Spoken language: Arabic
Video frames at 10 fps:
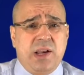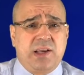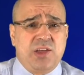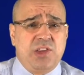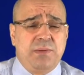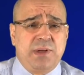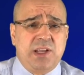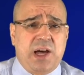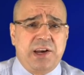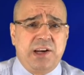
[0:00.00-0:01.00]
الكثير من
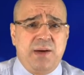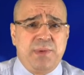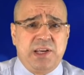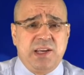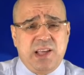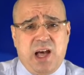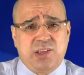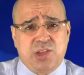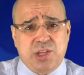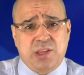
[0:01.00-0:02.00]
التقارير الأمريكية
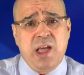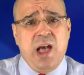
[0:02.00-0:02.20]
تحدثت